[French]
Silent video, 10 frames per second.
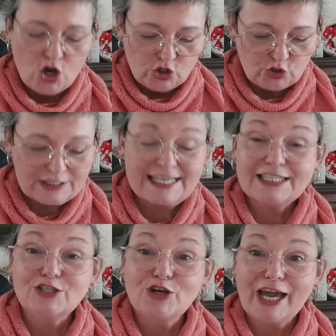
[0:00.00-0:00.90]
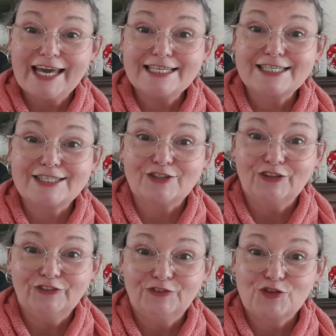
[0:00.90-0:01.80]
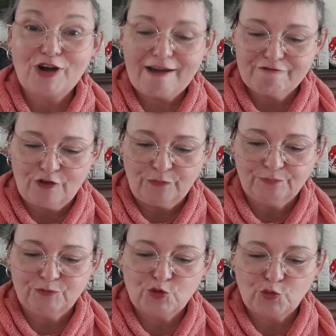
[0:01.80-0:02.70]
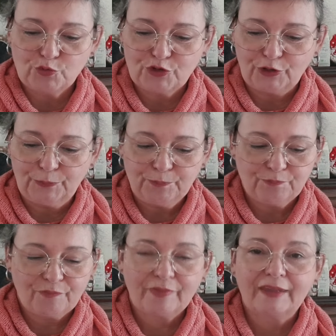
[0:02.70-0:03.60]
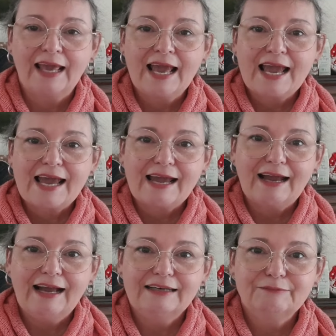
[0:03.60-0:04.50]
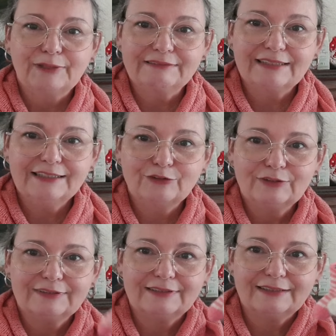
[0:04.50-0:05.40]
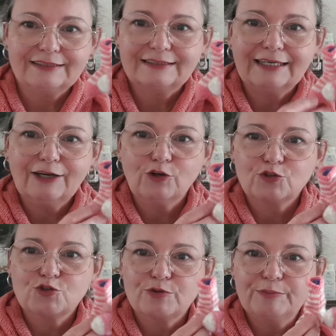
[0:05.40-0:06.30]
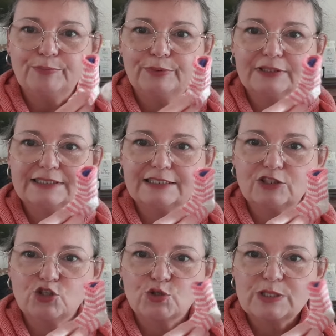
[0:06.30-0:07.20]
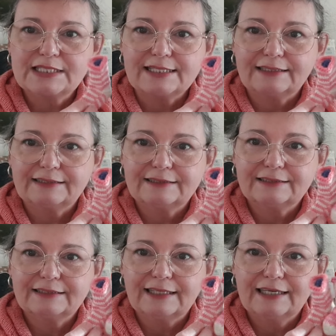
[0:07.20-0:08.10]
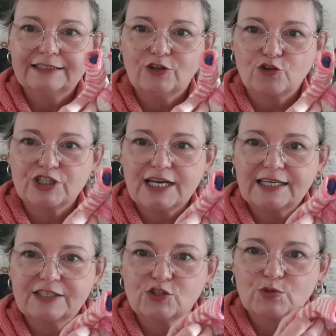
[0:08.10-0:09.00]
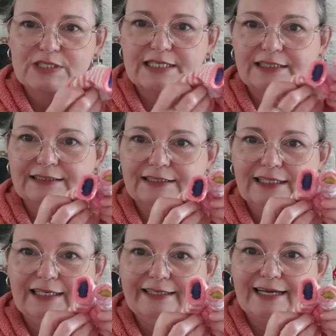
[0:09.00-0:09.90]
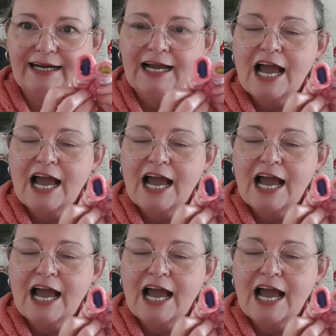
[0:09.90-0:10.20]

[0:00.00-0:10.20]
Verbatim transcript: chaussettes de restes de l'avant. Donc, elle m'a tricoté 48 petites chaussettes et dans chaque chaussette, il y a